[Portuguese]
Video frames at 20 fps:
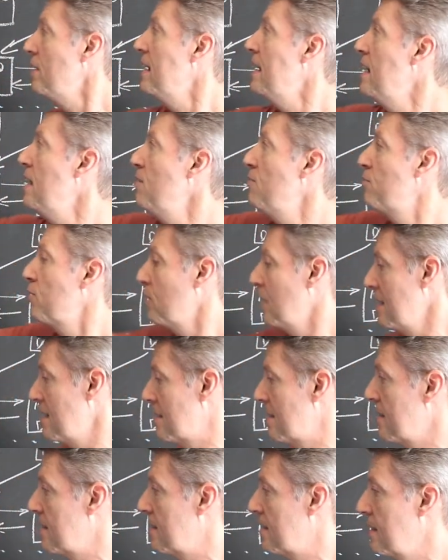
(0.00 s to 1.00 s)
nível
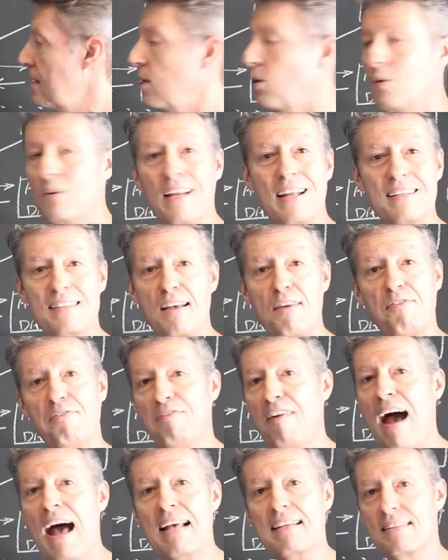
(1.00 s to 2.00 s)
nesse ciclo, nessa
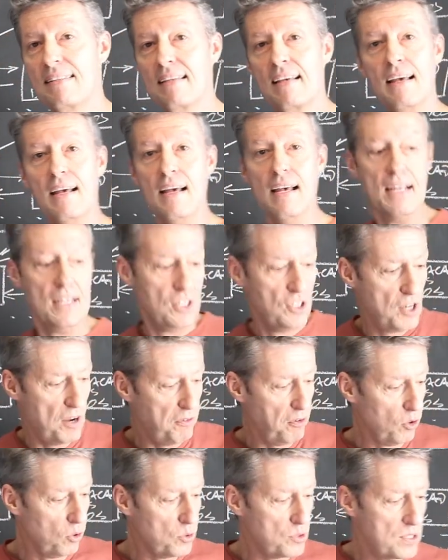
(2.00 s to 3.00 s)
fase de
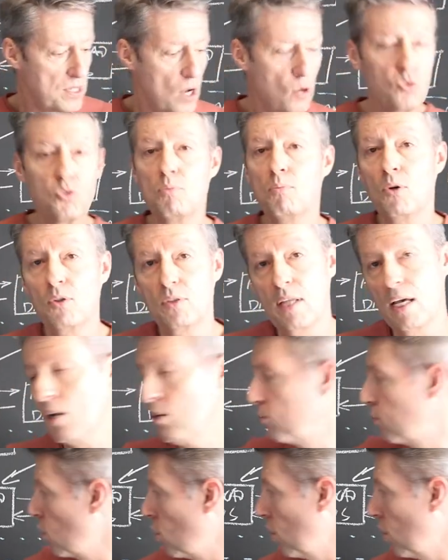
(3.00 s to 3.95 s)
evolução do modelo. Vou